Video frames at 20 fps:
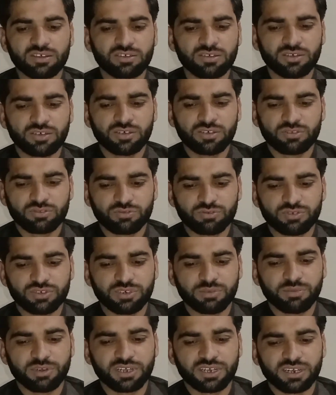तो
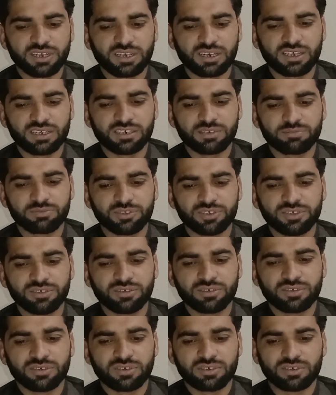ये बैटिंग लाइनअप थी
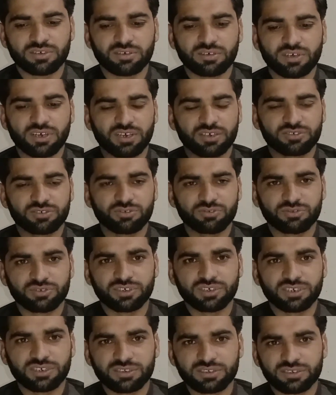एक सौ
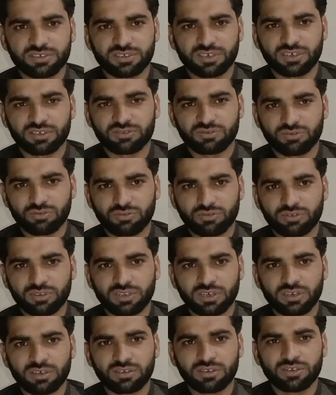रन्स का स्कोर
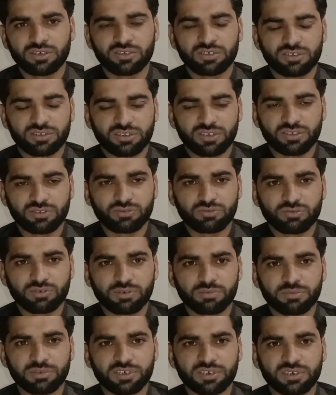था दस
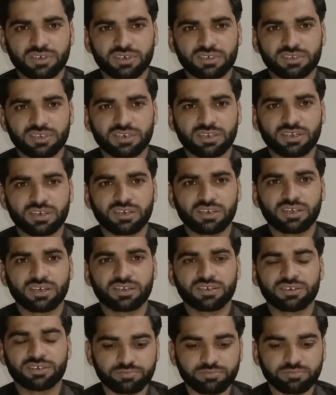ओवर में हासिल कर
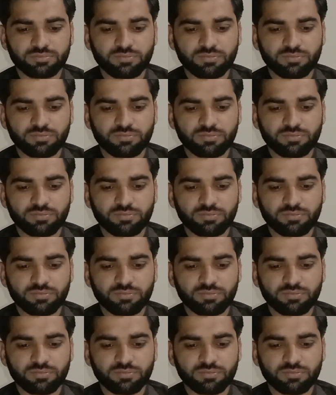लिया